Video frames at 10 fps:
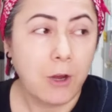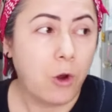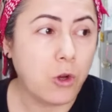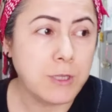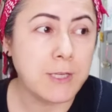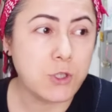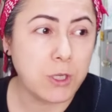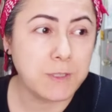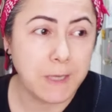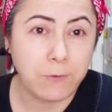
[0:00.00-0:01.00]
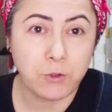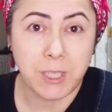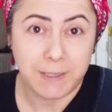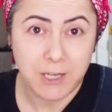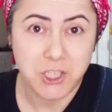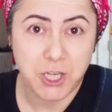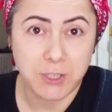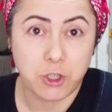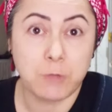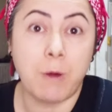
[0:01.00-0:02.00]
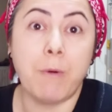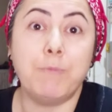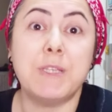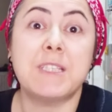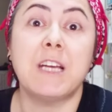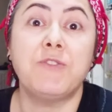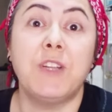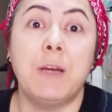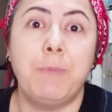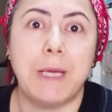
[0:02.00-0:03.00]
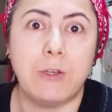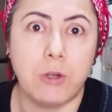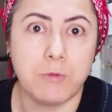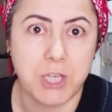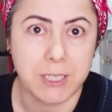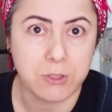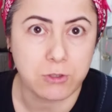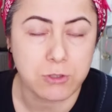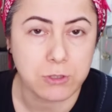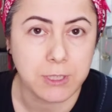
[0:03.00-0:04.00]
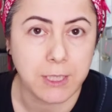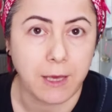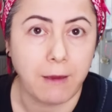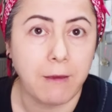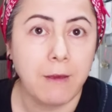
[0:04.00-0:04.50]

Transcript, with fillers: Ondan sonra telefon tekrar şarj ediyorum ama bir saat falan bekliyorum şarj olsun diye.